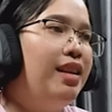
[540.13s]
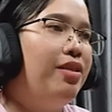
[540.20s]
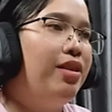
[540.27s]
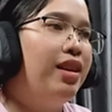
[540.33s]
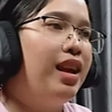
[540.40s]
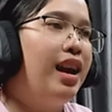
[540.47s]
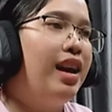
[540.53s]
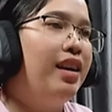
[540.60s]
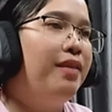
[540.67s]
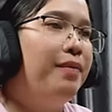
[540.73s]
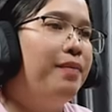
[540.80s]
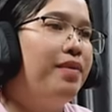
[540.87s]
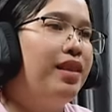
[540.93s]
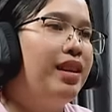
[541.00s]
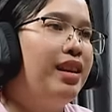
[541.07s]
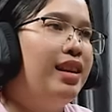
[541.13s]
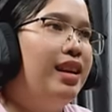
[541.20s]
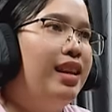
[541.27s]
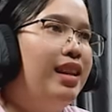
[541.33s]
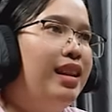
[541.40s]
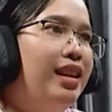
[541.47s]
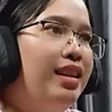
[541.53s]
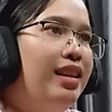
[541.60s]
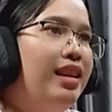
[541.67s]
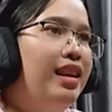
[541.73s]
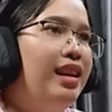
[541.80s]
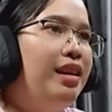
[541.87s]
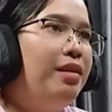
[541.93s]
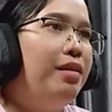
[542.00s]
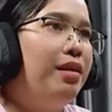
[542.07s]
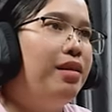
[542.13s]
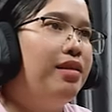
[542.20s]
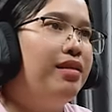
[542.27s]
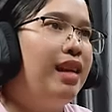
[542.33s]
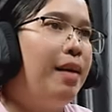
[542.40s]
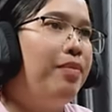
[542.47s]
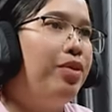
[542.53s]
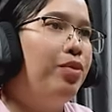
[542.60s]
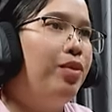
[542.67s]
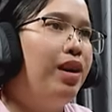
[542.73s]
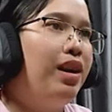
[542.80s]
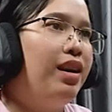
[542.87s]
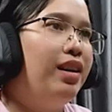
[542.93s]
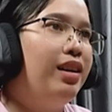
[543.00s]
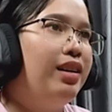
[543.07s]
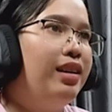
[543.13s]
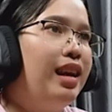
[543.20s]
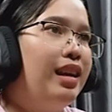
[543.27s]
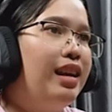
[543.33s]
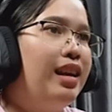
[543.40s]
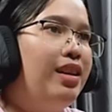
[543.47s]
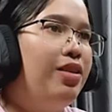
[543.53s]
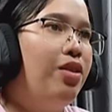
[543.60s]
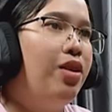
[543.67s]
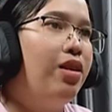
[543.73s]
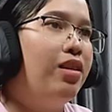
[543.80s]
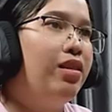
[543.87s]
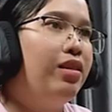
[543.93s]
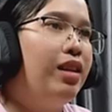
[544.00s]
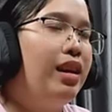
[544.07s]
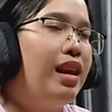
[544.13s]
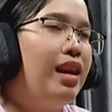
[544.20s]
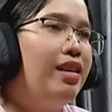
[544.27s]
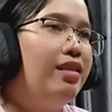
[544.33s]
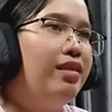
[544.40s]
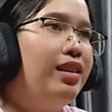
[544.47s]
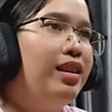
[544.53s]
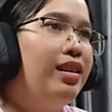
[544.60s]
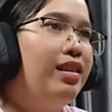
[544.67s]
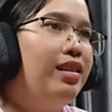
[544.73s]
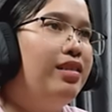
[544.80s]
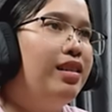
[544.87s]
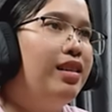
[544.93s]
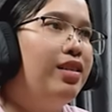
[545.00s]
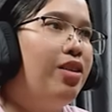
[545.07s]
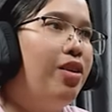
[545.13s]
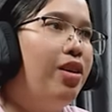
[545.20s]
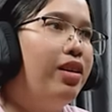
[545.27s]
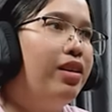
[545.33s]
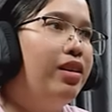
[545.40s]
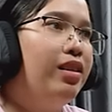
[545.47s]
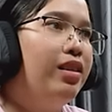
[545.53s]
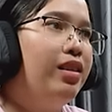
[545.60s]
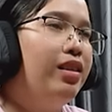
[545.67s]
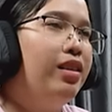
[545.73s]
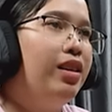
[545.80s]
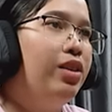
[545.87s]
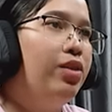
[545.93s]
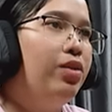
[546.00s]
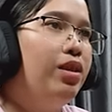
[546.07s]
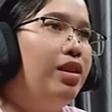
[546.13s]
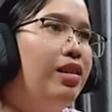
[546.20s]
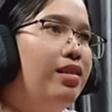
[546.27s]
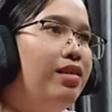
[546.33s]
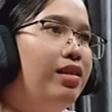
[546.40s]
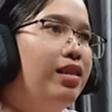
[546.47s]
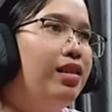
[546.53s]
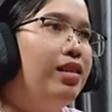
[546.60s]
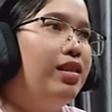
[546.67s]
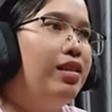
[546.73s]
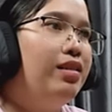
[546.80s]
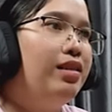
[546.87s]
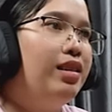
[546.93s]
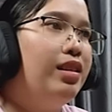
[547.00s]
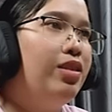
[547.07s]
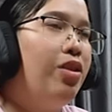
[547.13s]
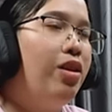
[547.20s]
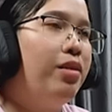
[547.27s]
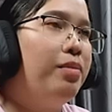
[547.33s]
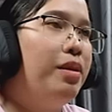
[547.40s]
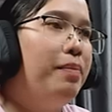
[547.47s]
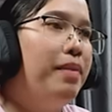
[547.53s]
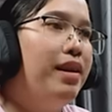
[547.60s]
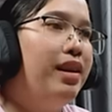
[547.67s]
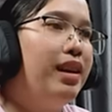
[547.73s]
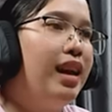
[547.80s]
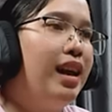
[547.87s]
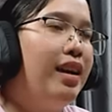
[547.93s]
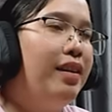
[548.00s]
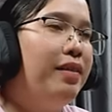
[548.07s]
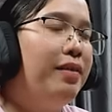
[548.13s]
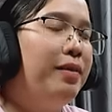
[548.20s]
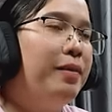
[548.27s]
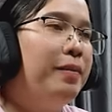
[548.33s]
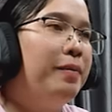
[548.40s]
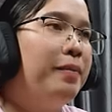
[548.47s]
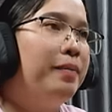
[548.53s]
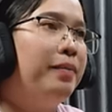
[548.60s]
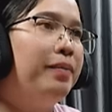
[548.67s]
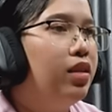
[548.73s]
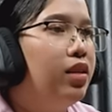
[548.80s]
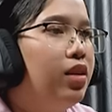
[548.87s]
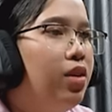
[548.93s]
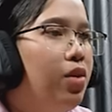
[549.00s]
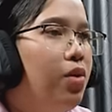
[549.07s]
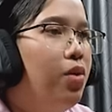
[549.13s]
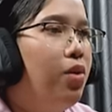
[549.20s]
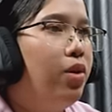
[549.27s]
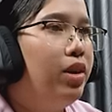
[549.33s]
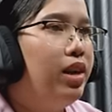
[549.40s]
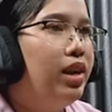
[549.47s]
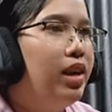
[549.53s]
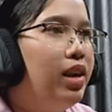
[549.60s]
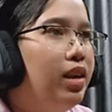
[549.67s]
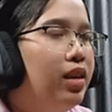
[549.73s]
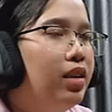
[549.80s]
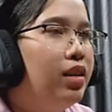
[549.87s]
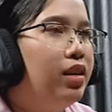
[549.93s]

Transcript: ทางนี้แน่นอนค่ะและทีนี้3ตัวนั่งคิดก่อนอันไหนรีเสิร์ชก่อนนี้รีเสิร์ชก่อนเพื่อเปิดค่ะโอ้นี่ไง